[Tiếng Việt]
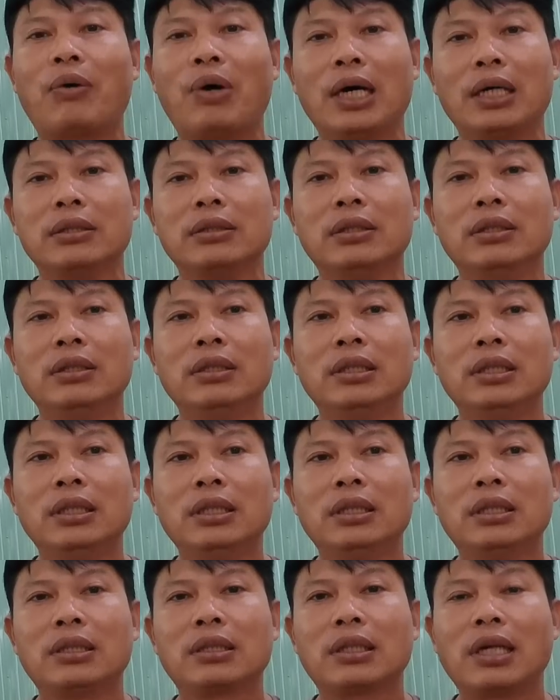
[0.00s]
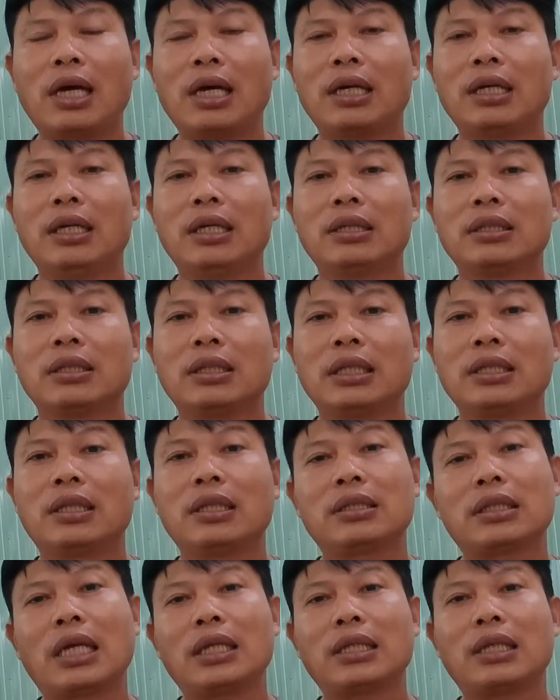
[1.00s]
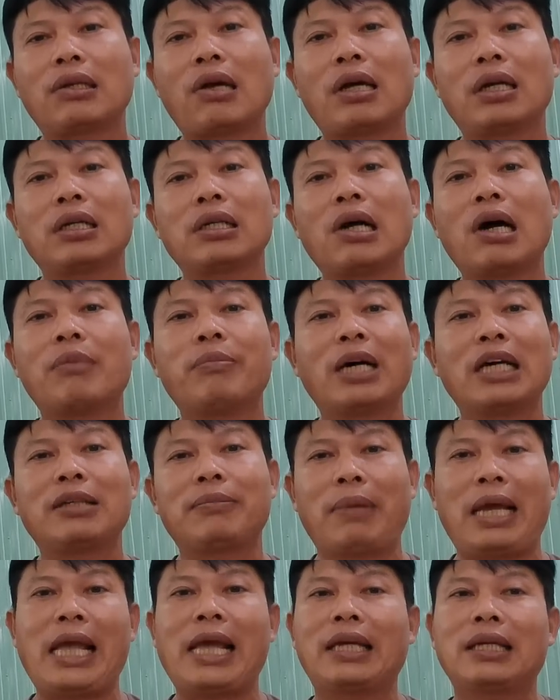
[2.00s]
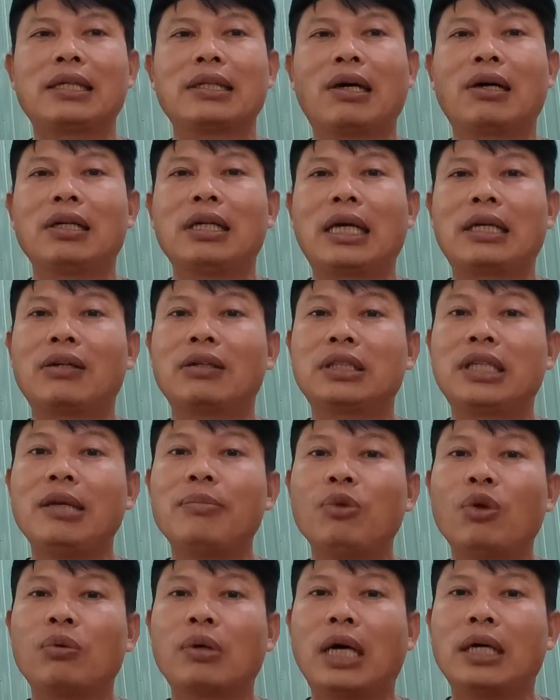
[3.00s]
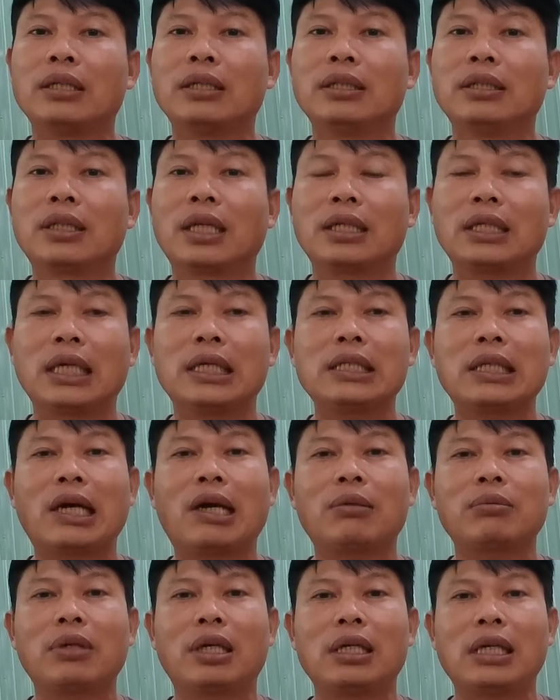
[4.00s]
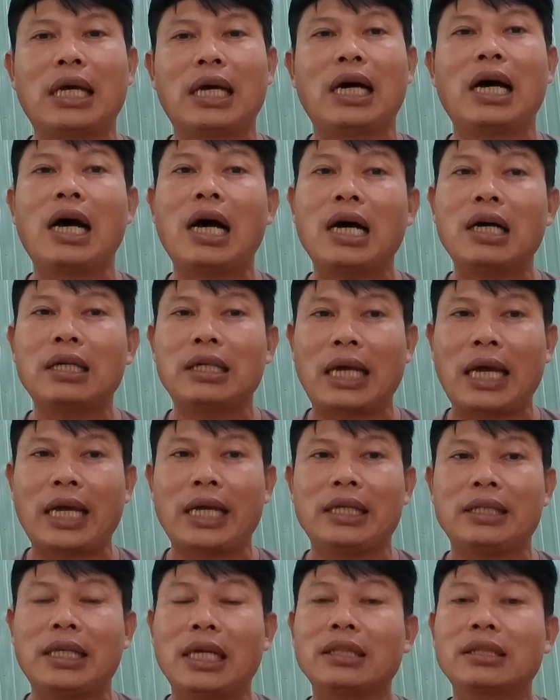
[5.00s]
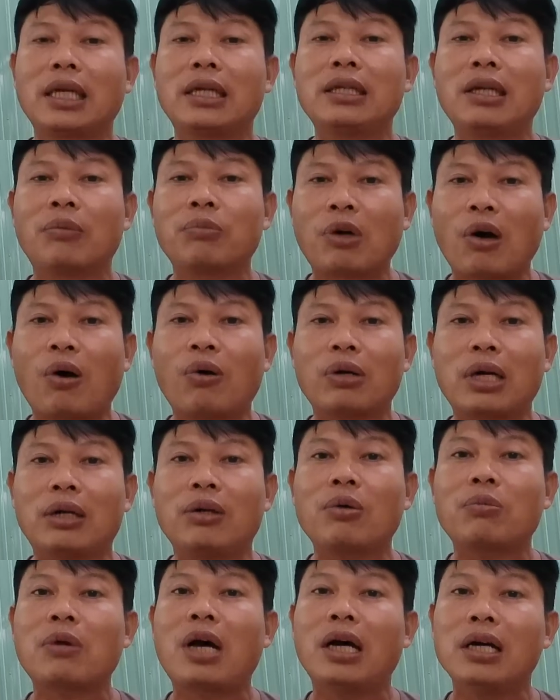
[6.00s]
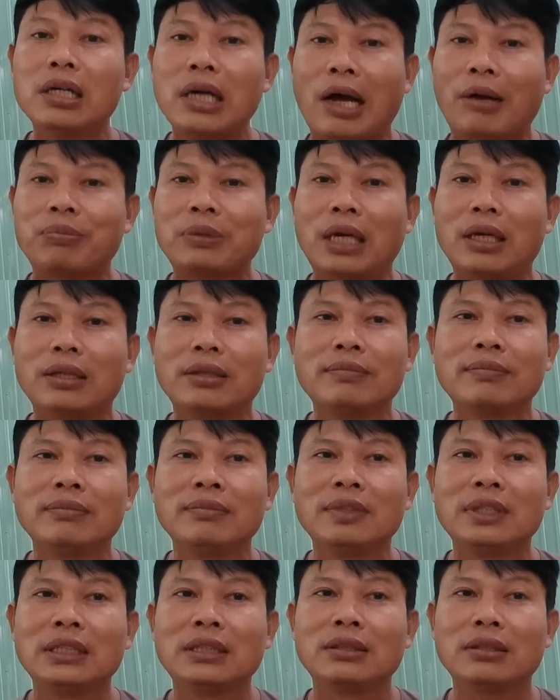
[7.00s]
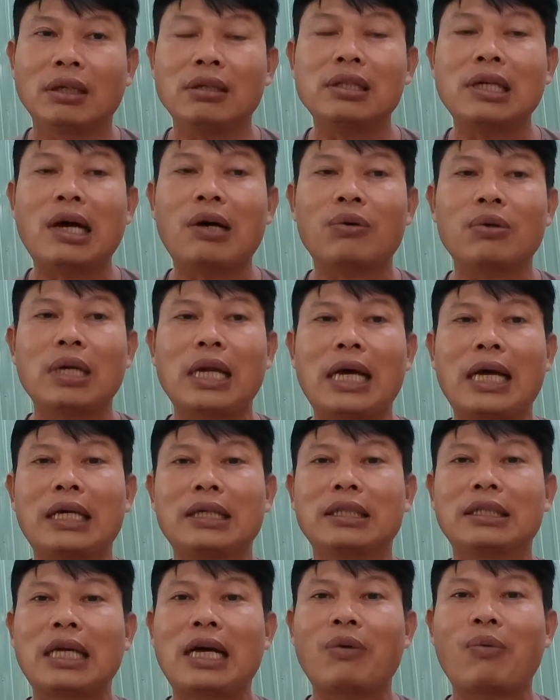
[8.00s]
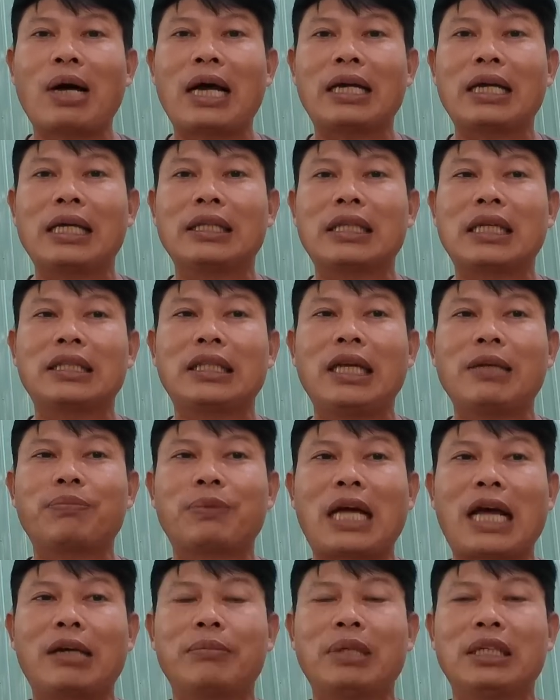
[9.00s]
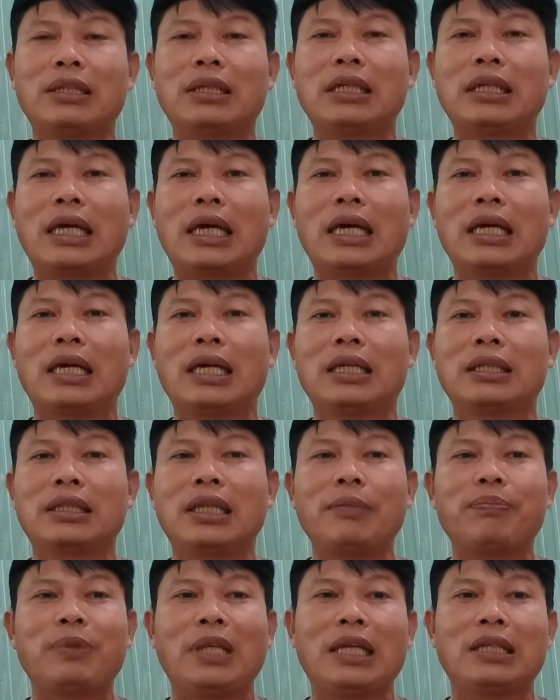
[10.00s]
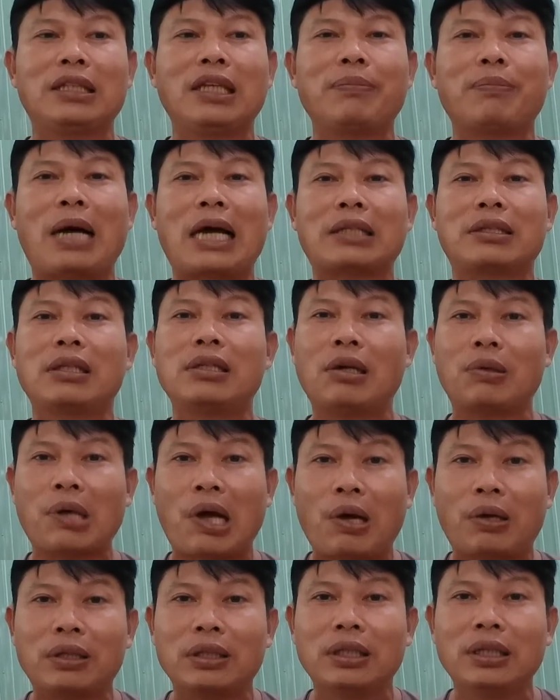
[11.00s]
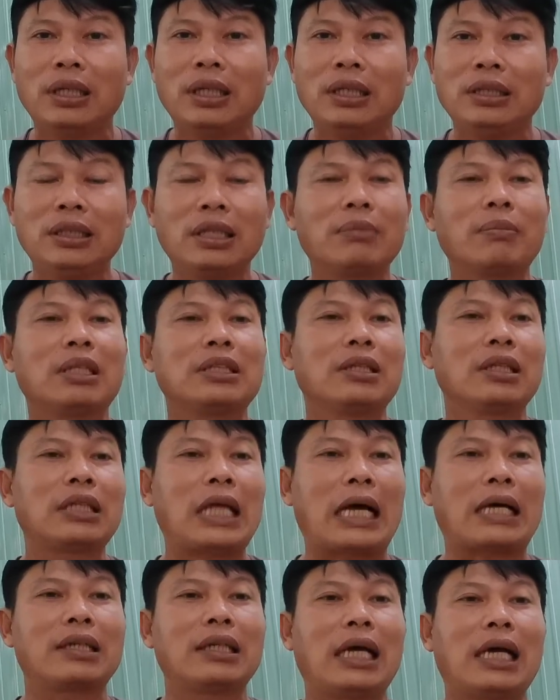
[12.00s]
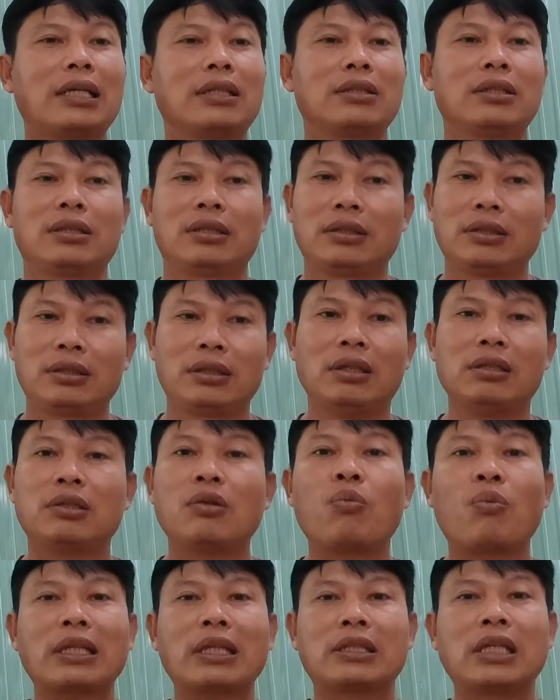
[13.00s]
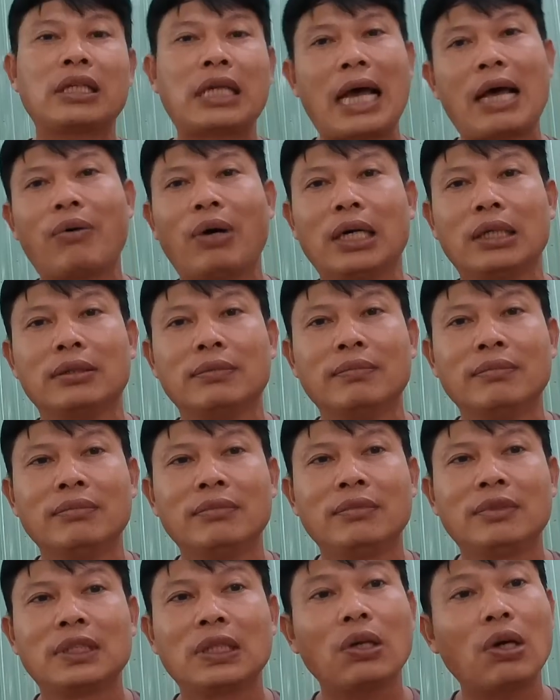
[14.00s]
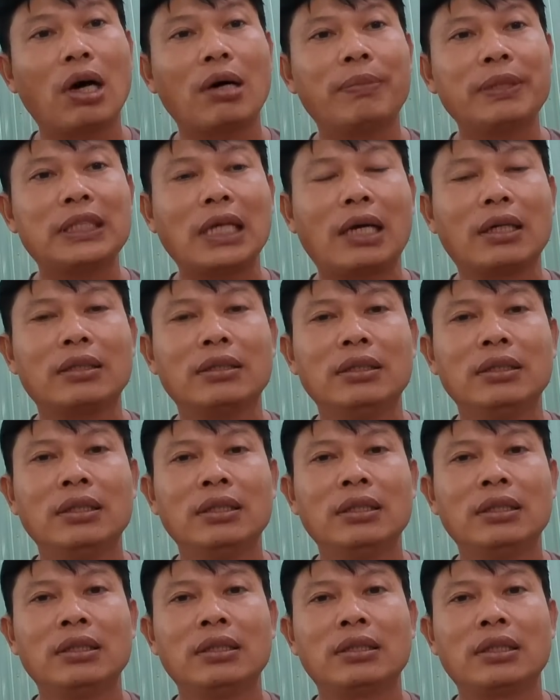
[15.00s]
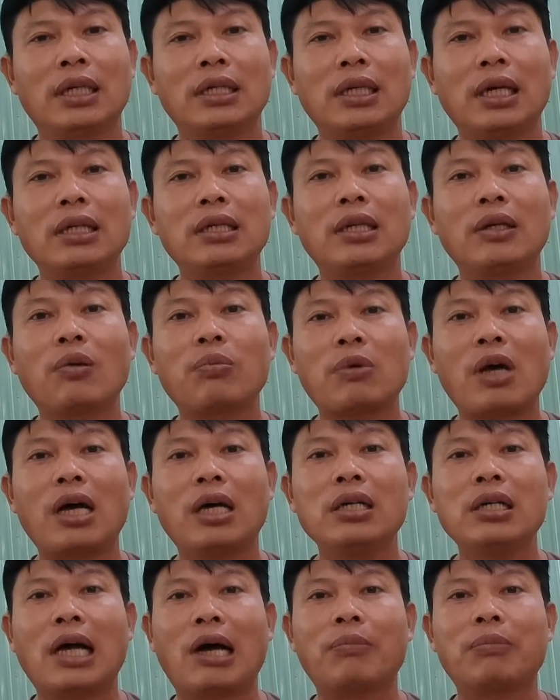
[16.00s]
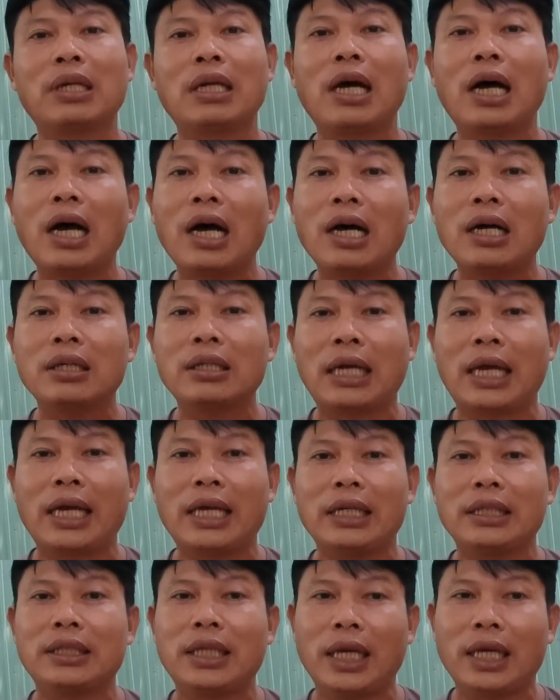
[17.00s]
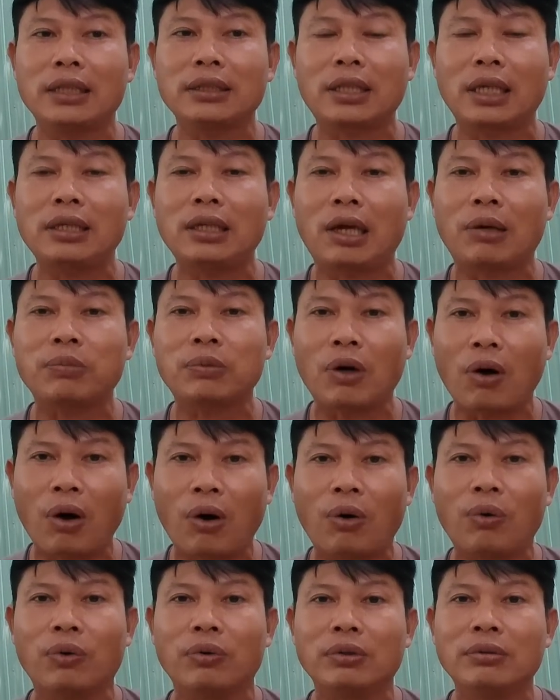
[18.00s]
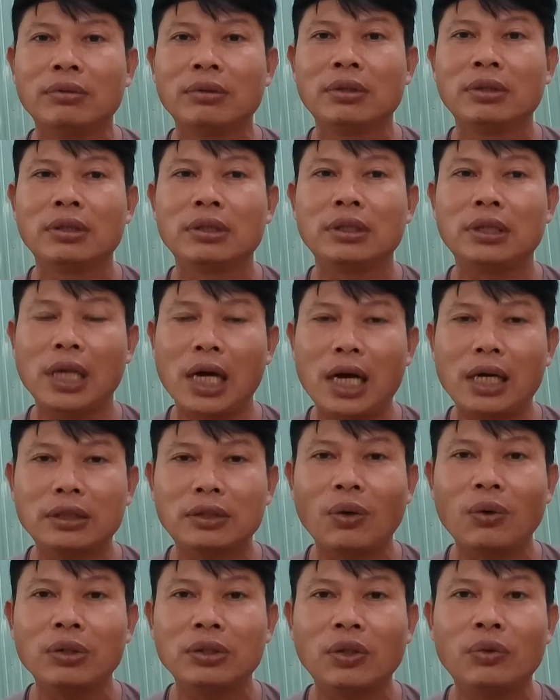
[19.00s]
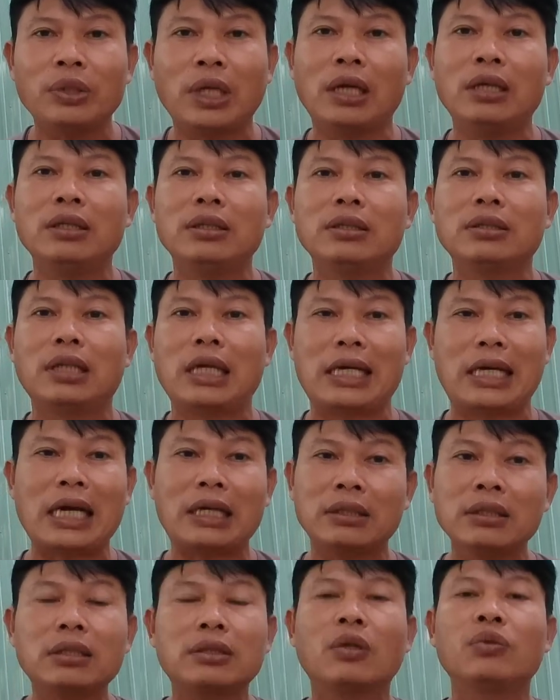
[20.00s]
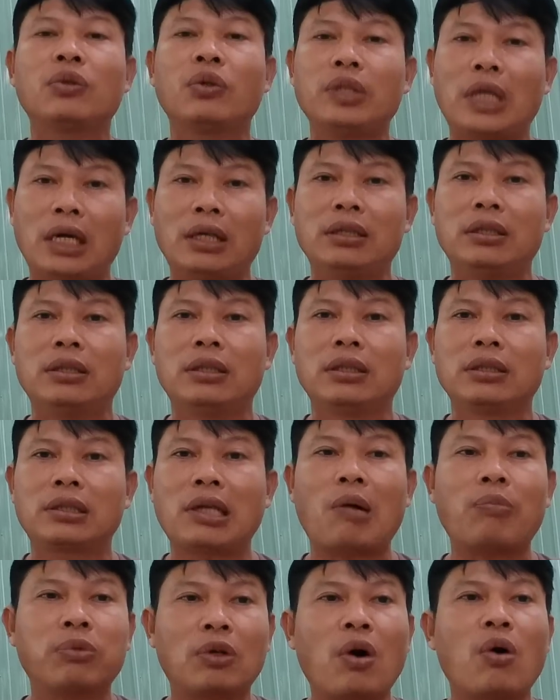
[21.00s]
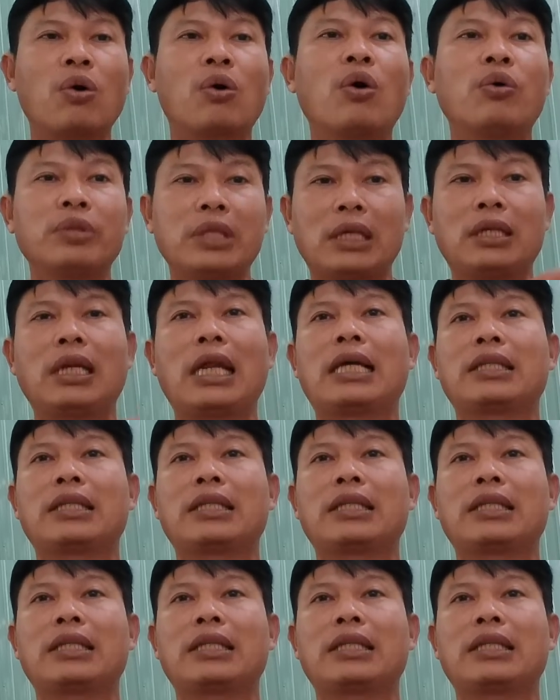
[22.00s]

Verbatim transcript: Đó, thì tới chừng đó nó gom hết mẹ, nó gọi là nó chiếm luôn rồi. Thành thử ra ông nói là ớ này chuyện tính ông cô, là lúc đó ứ họng đó. Tưởng đâu là người ta qua đây người ta tiếp ta mình là tiếp tiền tiếp bạc tưởng đâu ngon. Nhưng mà sự thật là người Trung Quốc tính cao hơn, nó gom hết trơn. Thành thử lúc đó ứ họng nó ớ này chuyện tính ông cô, vợ tôi tôi giữ, là đất nước tôi tôi giữ, chồng cô cô dình là trở về bển đó.